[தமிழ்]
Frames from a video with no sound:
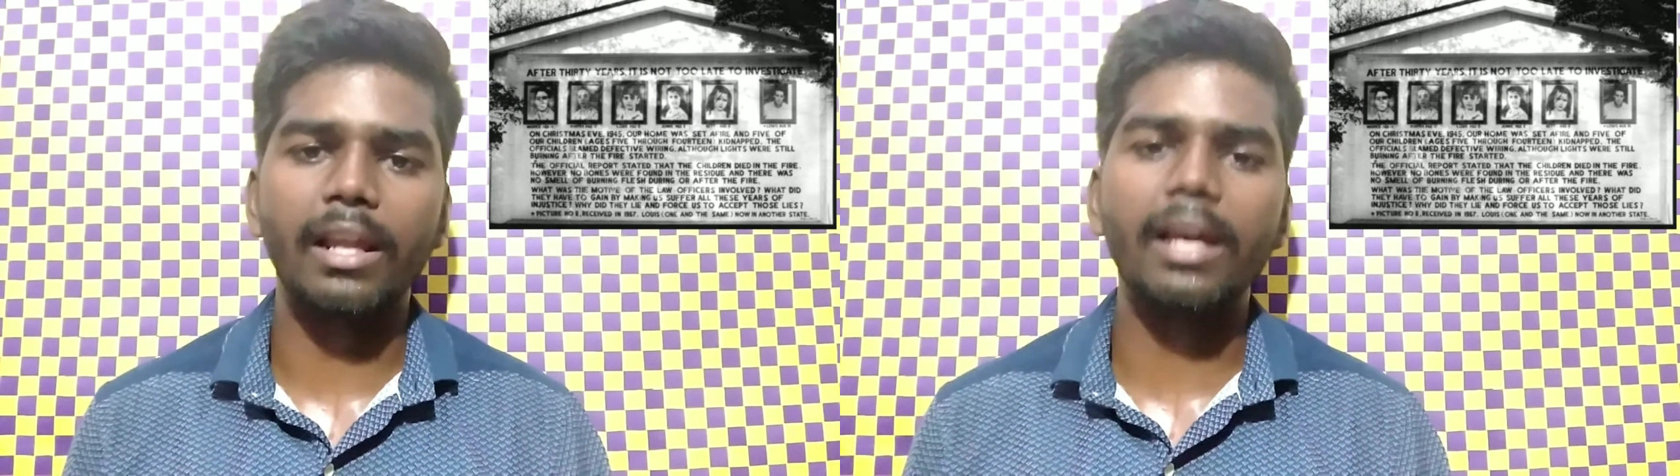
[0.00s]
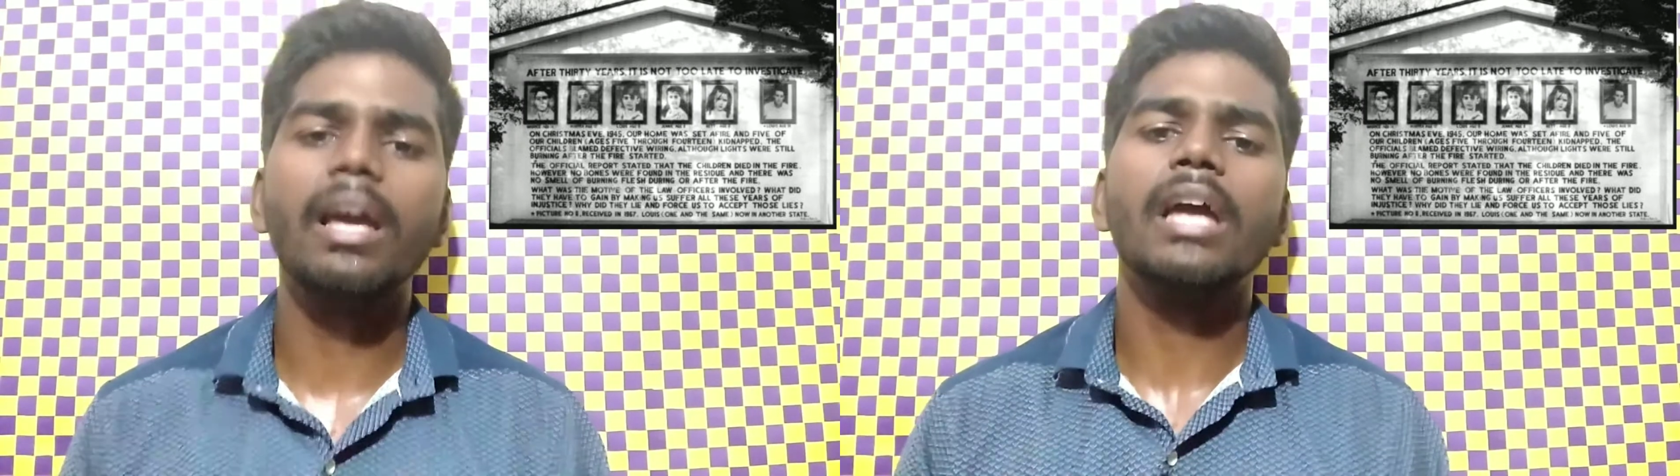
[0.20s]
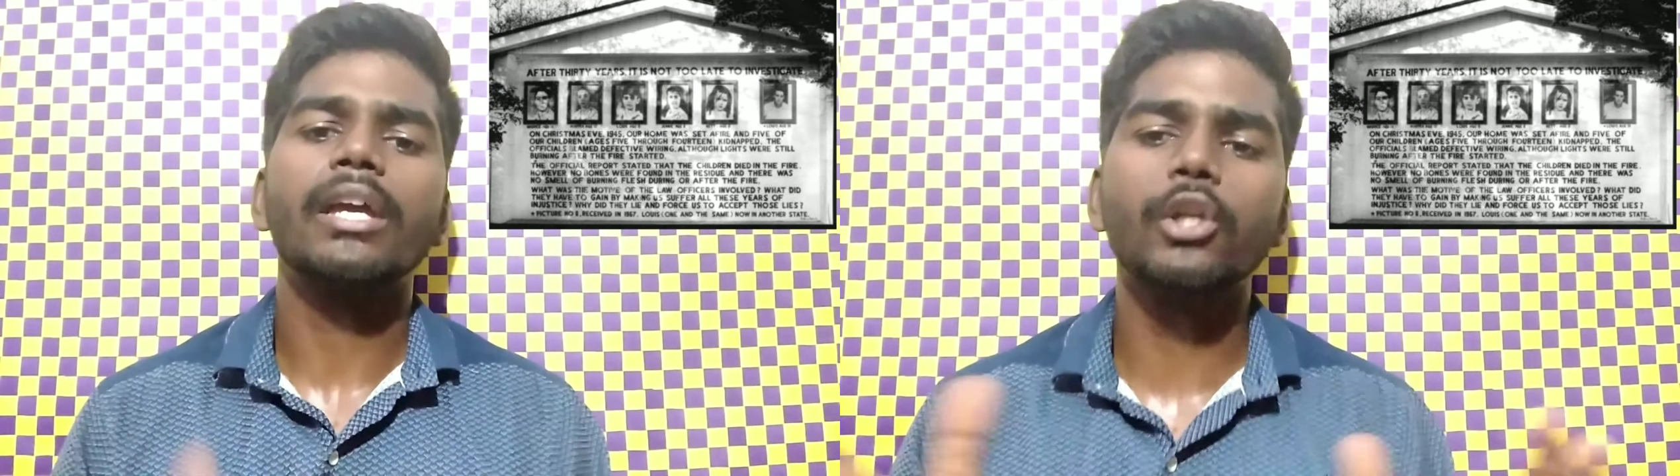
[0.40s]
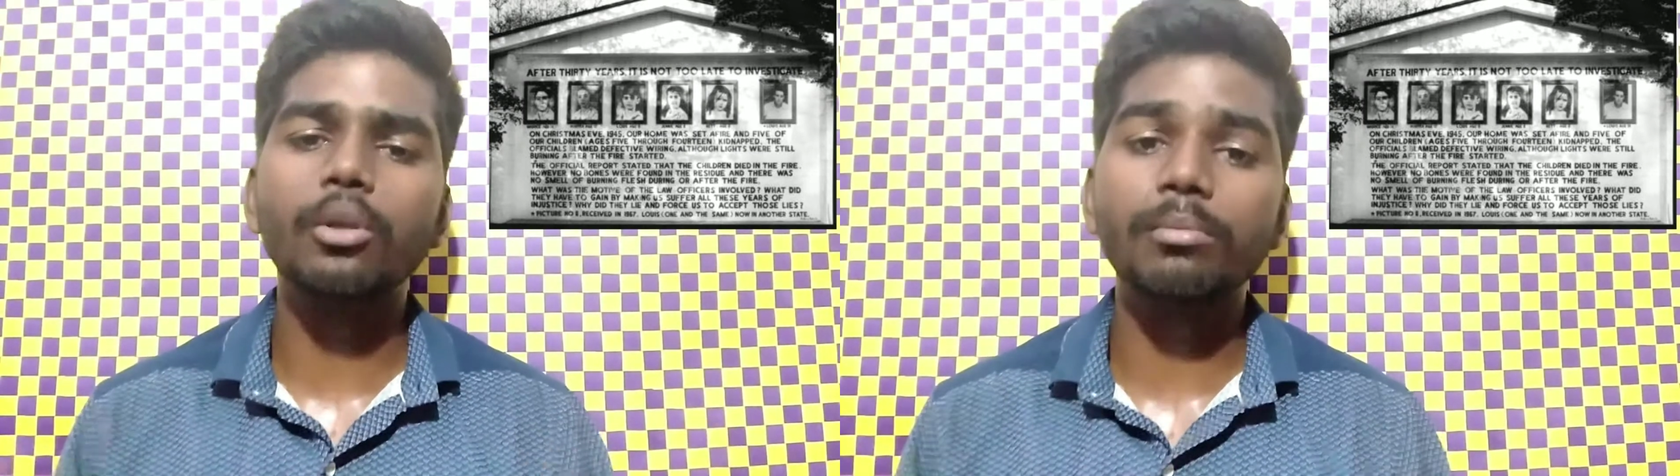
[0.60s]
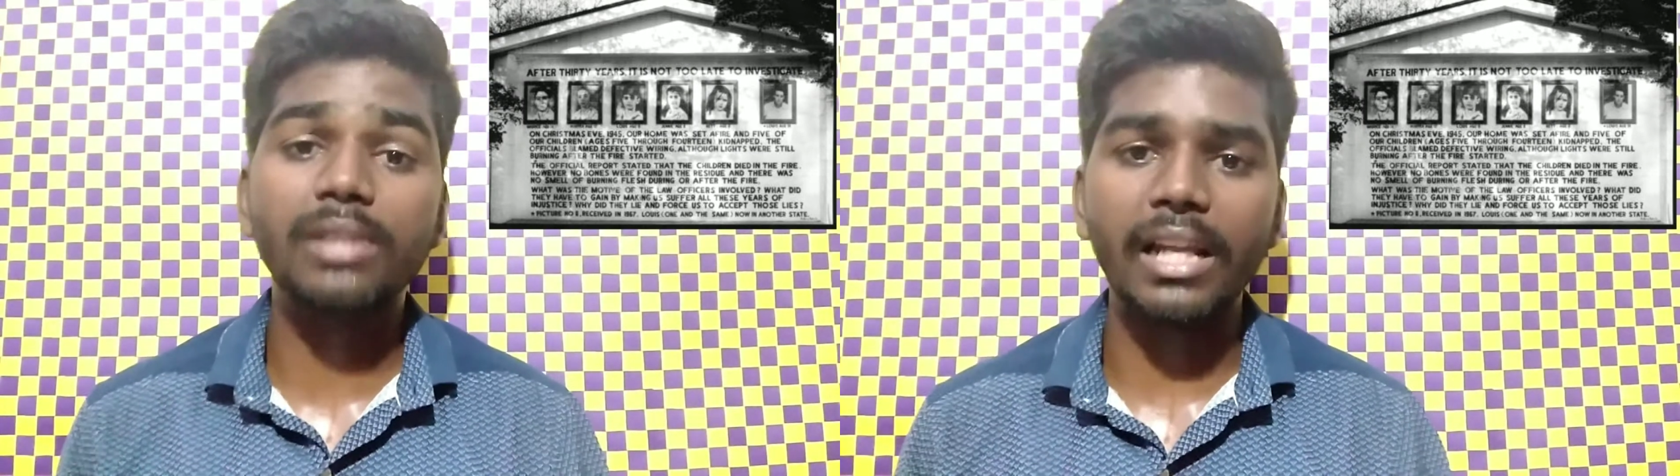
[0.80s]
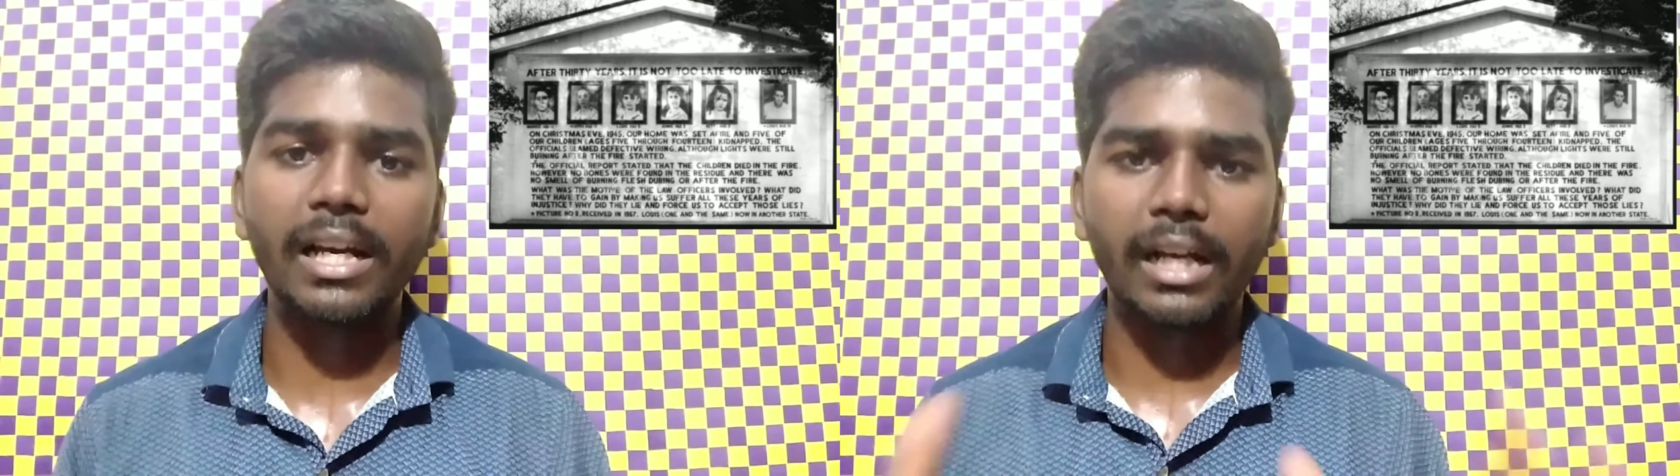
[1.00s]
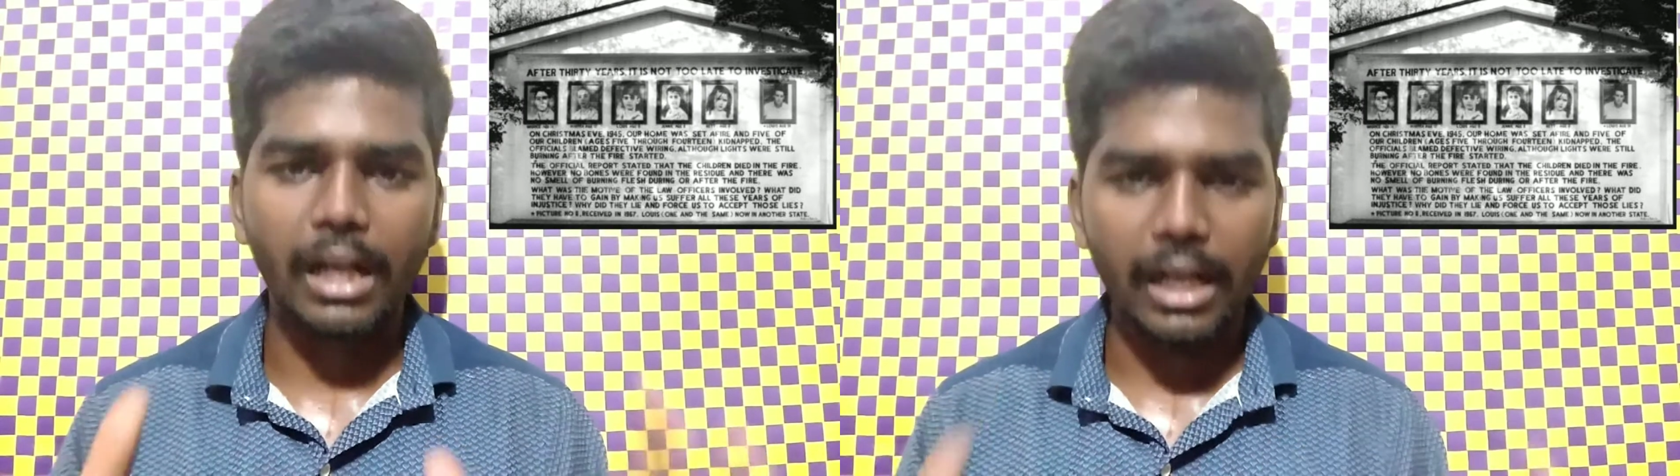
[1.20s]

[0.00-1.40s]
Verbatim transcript: இல்லை இன்னும் சில